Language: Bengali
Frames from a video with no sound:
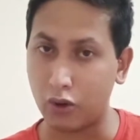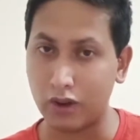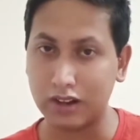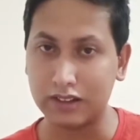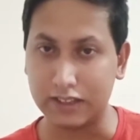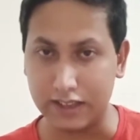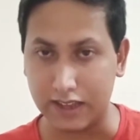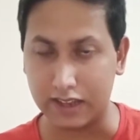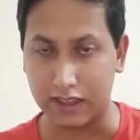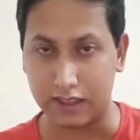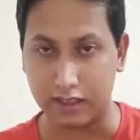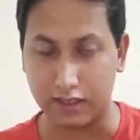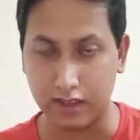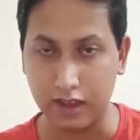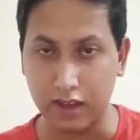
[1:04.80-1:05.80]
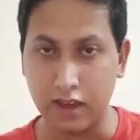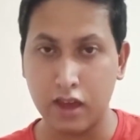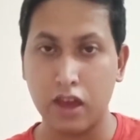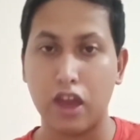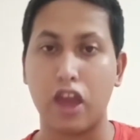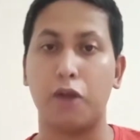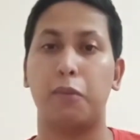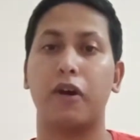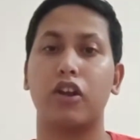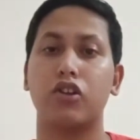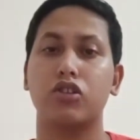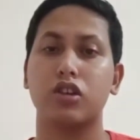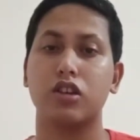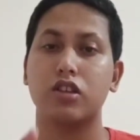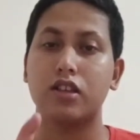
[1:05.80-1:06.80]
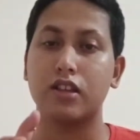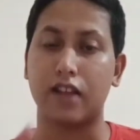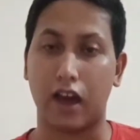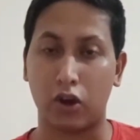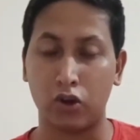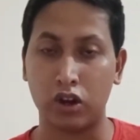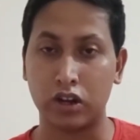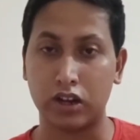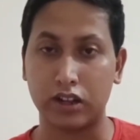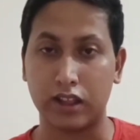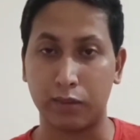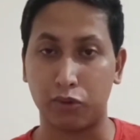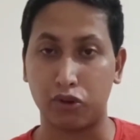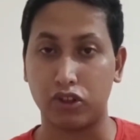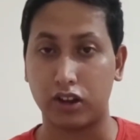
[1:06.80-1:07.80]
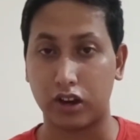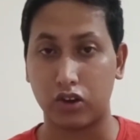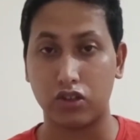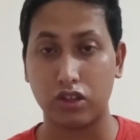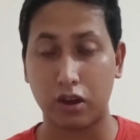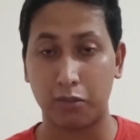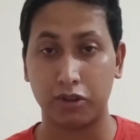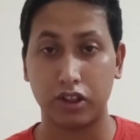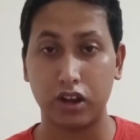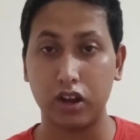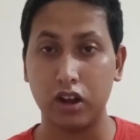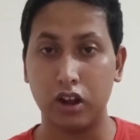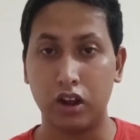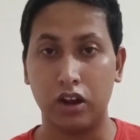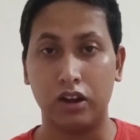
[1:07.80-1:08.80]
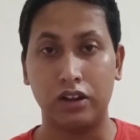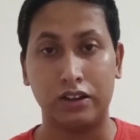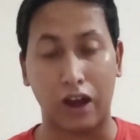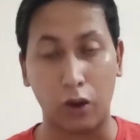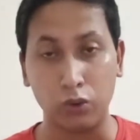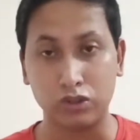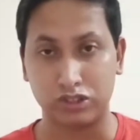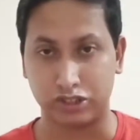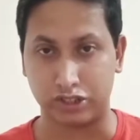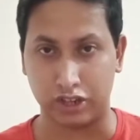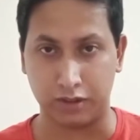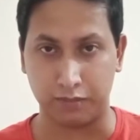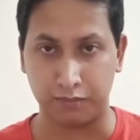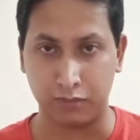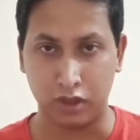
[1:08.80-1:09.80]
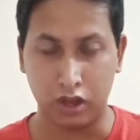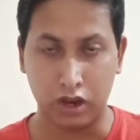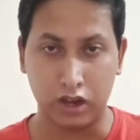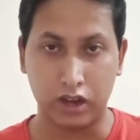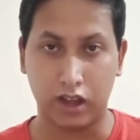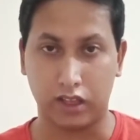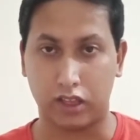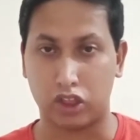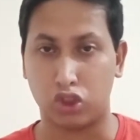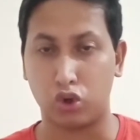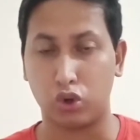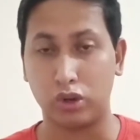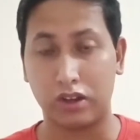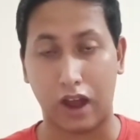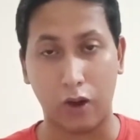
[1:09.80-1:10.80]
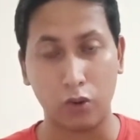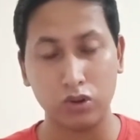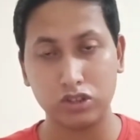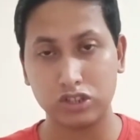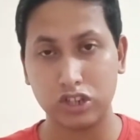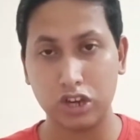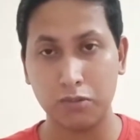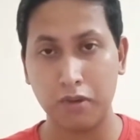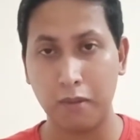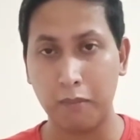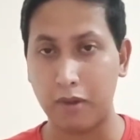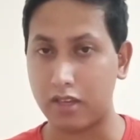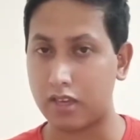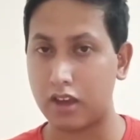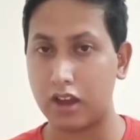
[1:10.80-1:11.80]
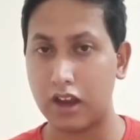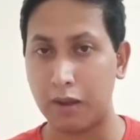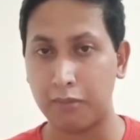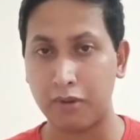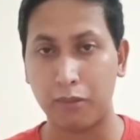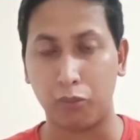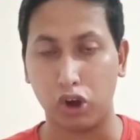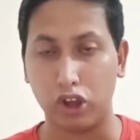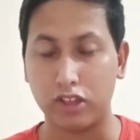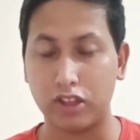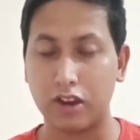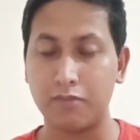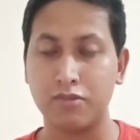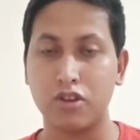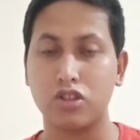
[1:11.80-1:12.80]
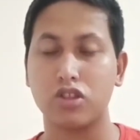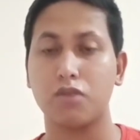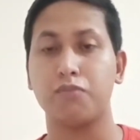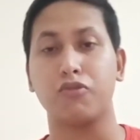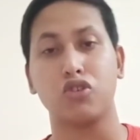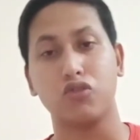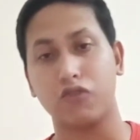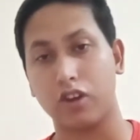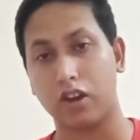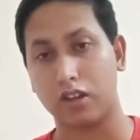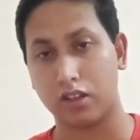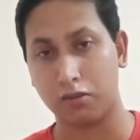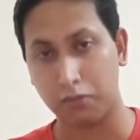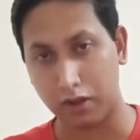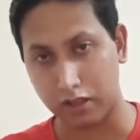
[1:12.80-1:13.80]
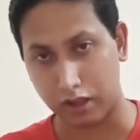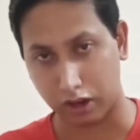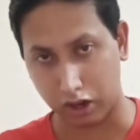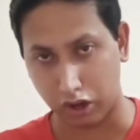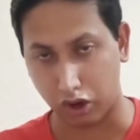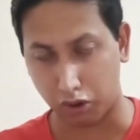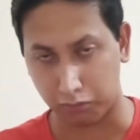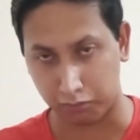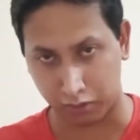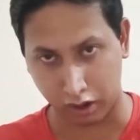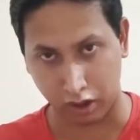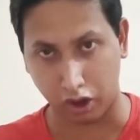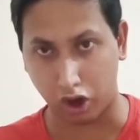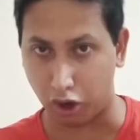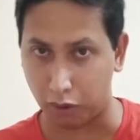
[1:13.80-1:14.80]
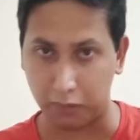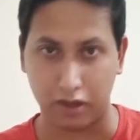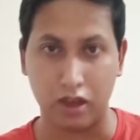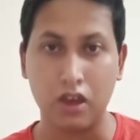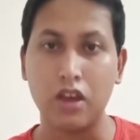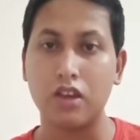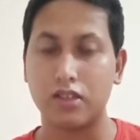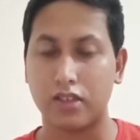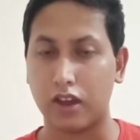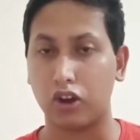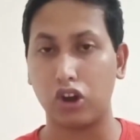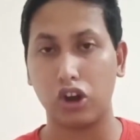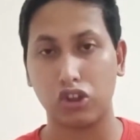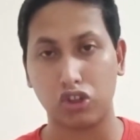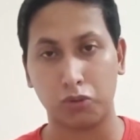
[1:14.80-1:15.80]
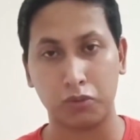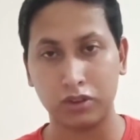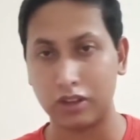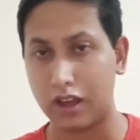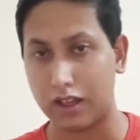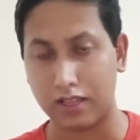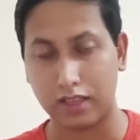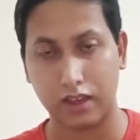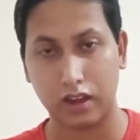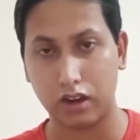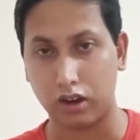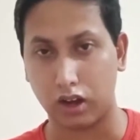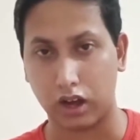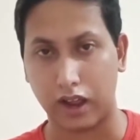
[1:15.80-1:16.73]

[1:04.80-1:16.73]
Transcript: ধারণা দিয়ে দিয়েছি এবার হচ্ছে যে ধারণাটা দেবো সেটা হচ্ছে আমাদের ডাউন স্ট্রিম ঠিক আছে তো ডাউন স্ট্রিমে বেসিক্যালি আমরা বলেছিলাম যে হচ্ছে পিউরিফিকেশন বা যেগুলো মানে হবে সেগুলোর সম্বন্ধে আজকে